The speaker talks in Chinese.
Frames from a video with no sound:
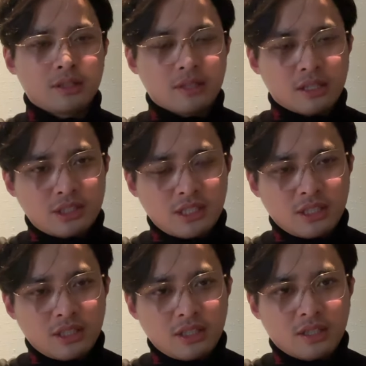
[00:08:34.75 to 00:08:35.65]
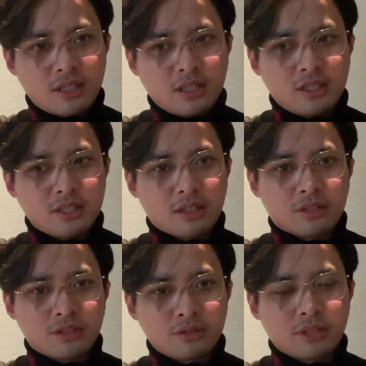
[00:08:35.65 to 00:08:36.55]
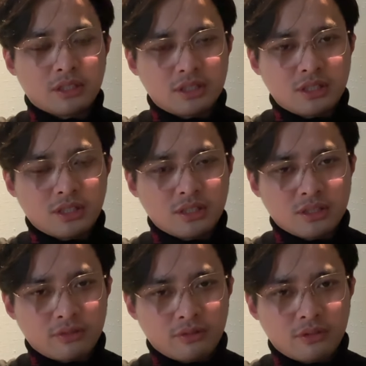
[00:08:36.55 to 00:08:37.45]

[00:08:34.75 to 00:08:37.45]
在今天跟你讲究一个政治，